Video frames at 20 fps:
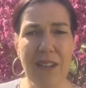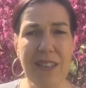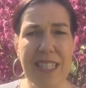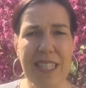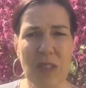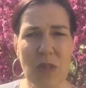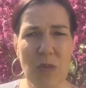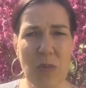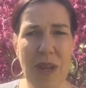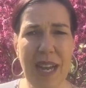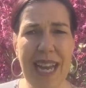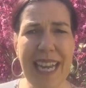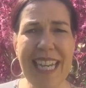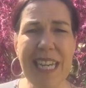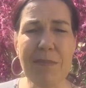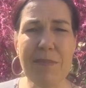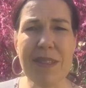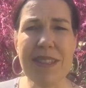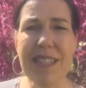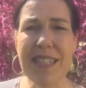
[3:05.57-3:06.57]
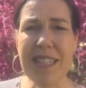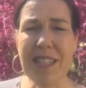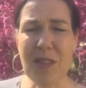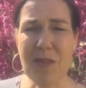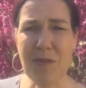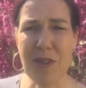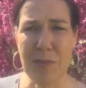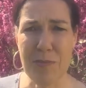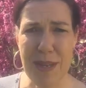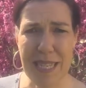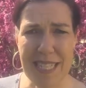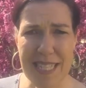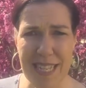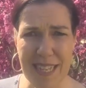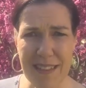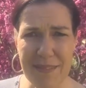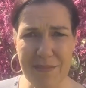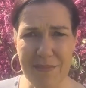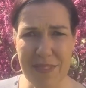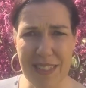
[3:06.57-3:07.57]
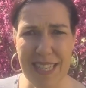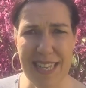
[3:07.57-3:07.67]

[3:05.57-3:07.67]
und dass du bereit bist, dich zu verbessern.